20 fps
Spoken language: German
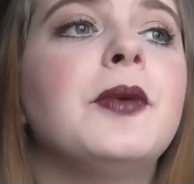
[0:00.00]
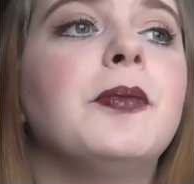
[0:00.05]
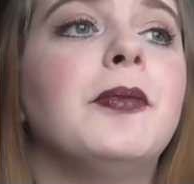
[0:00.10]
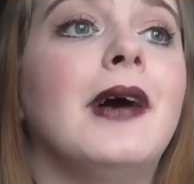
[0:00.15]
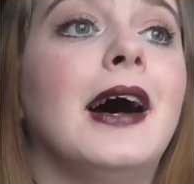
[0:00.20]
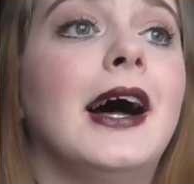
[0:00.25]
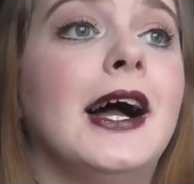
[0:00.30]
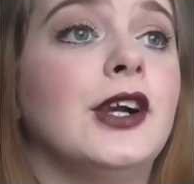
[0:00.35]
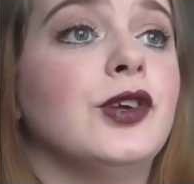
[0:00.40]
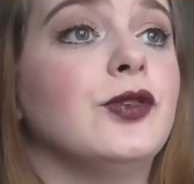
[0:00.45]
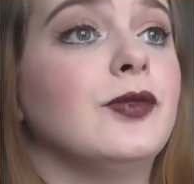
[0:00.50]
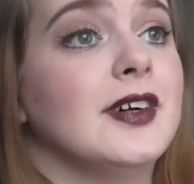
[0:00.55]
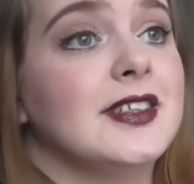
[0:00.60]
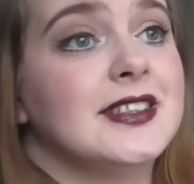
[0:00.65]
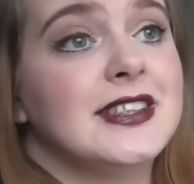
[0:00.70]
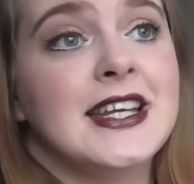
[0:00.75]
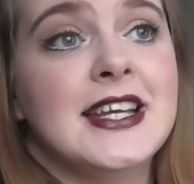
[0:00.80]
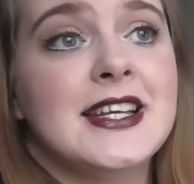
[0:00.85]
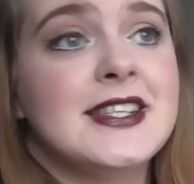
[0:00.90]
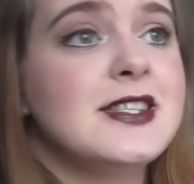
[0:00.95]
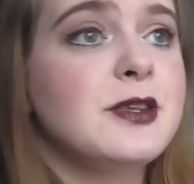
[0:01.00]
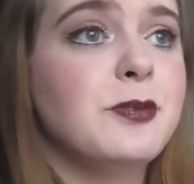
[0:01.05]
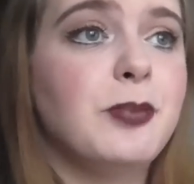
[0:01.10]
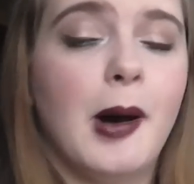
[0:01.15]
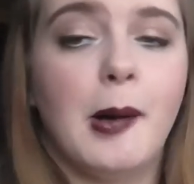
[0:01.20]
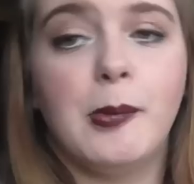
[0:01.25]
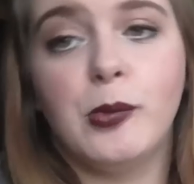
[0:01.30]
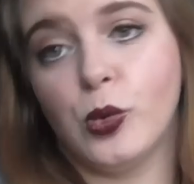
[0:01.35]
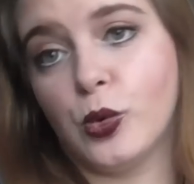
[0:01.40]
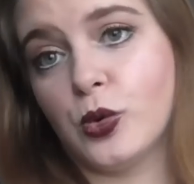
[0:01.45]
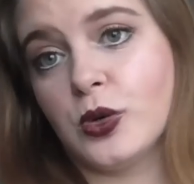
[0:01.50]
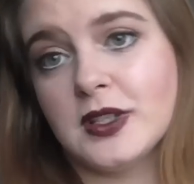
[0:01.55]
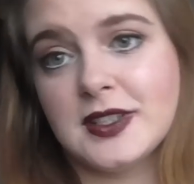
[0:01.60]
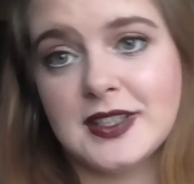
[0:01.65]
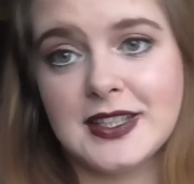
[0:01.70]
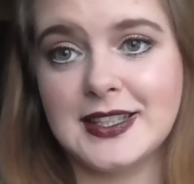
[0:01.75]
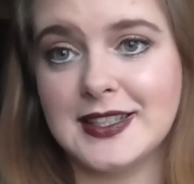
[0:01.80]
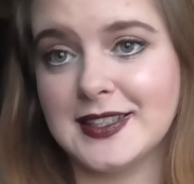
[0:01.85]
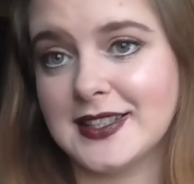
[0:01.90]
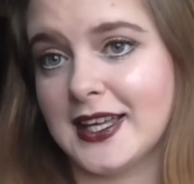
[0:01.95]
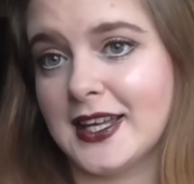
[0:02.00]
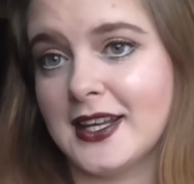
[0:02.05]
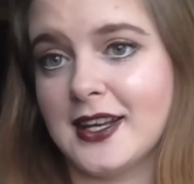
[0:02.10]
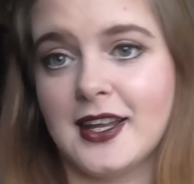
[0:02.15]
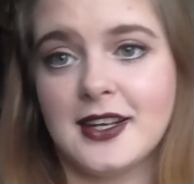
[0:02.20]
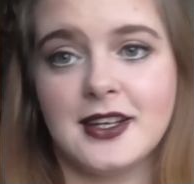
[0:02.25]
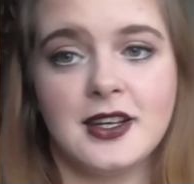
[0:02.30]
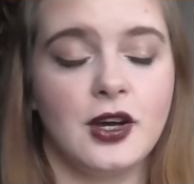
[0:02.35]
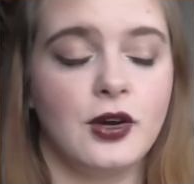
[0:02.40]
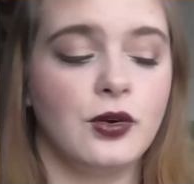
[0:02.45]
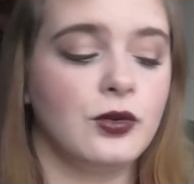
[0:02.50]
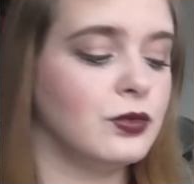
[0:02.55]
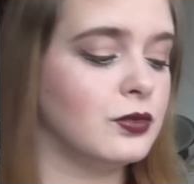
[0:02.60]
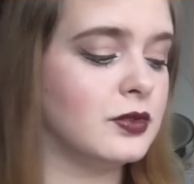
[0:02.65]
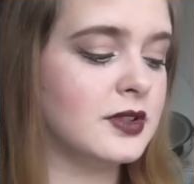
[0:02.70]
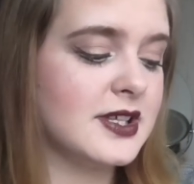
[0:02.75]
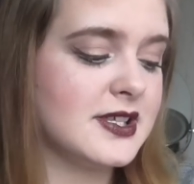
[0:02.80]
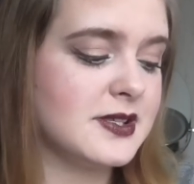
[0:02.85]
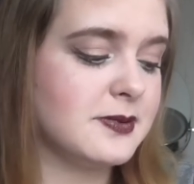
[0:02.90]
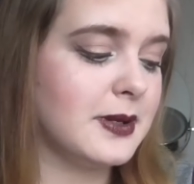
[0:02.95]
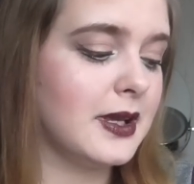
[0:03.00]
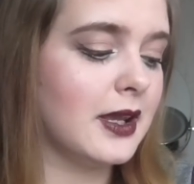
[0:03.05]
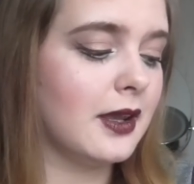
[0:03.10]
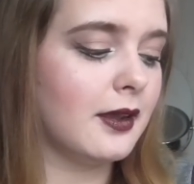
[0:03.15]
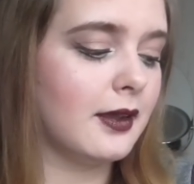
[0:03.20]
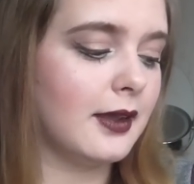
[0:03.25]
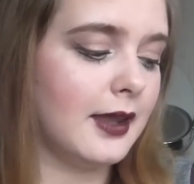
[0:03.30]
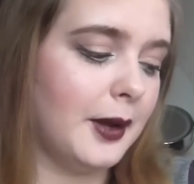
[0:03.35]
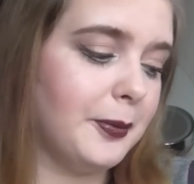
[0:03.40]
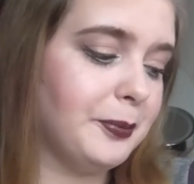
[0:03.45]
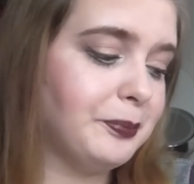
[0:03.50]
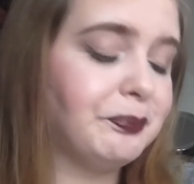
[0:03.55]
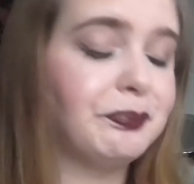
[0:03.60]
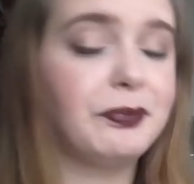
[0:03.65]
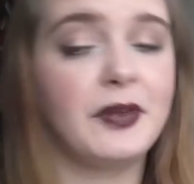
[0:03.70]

weil du warst eh jetzt die paar Monate hintereinander und deswegen, ja,